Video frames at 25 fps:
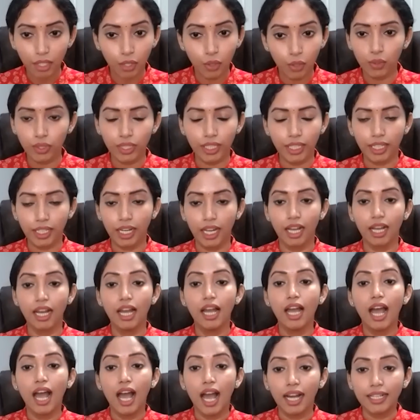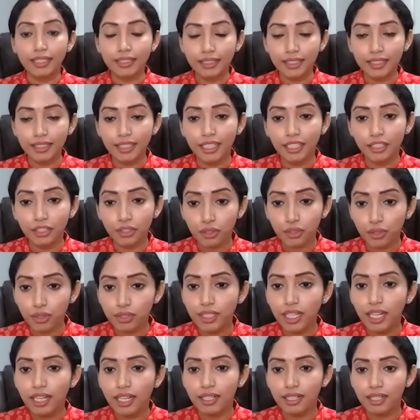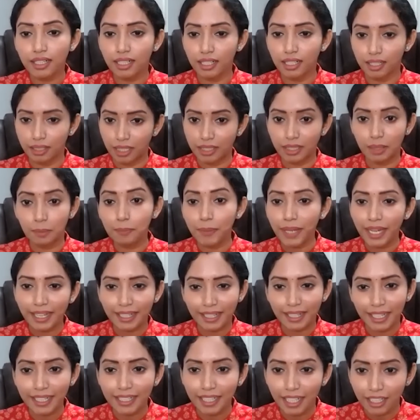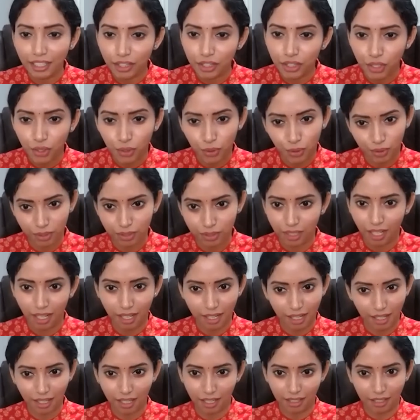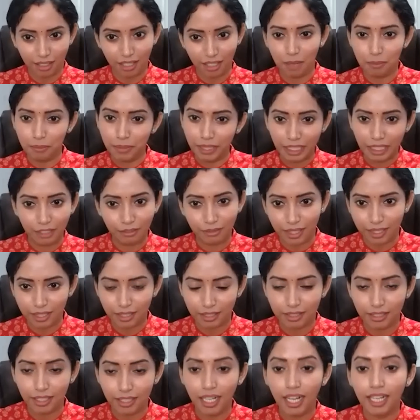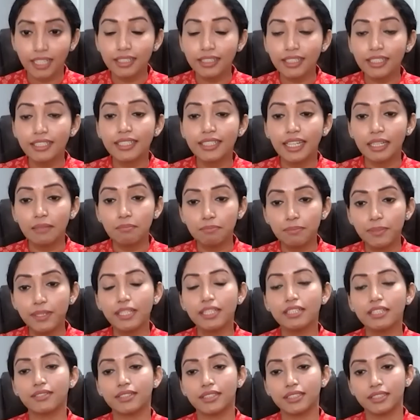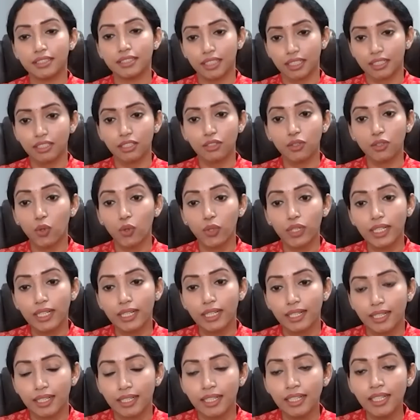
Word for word: ஓகேங்களா அந்த எந்த்ரோ தாரகா அந்த பேர்ல எந்த்ரோ தாரகா அப்படின்னு வருது அந்த டெம்பிள்ல வந்து அந்த கோயில்ல